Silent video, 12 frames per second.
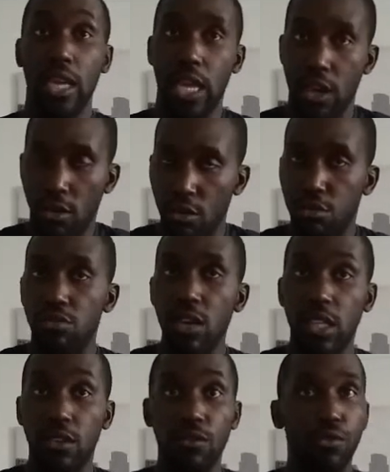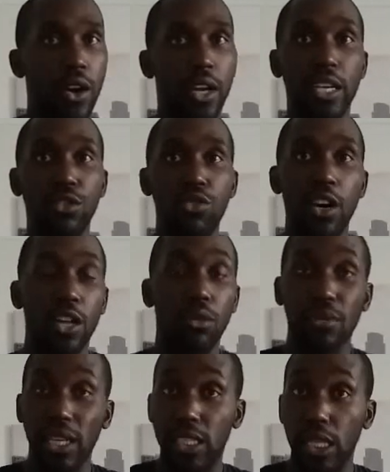Et ensuite, une fois que les joueurs ils
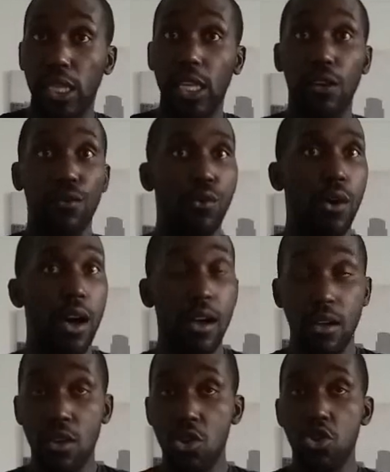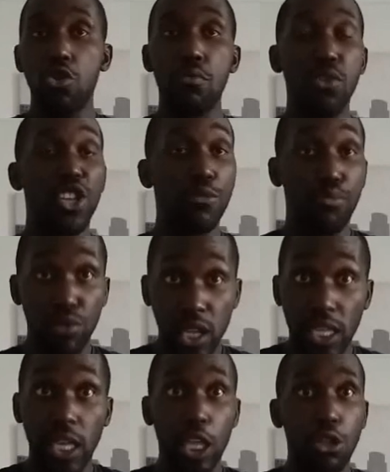ont peut-être testé une fois une petite
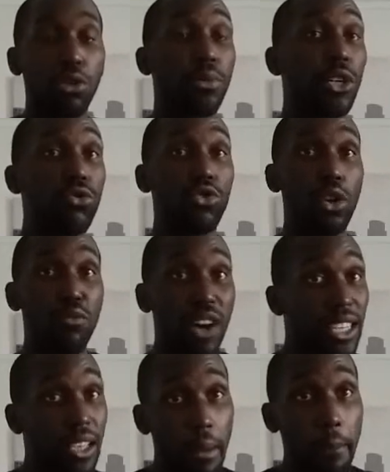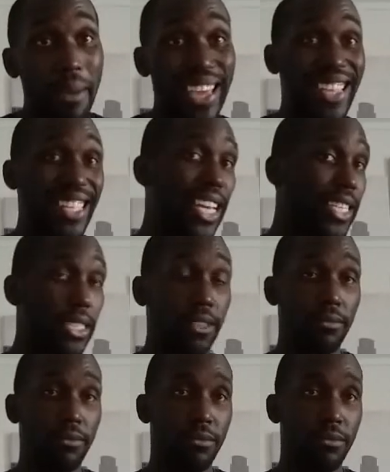poussette et qu'ils sont pris ou deux boîtes, bah ils attaquent.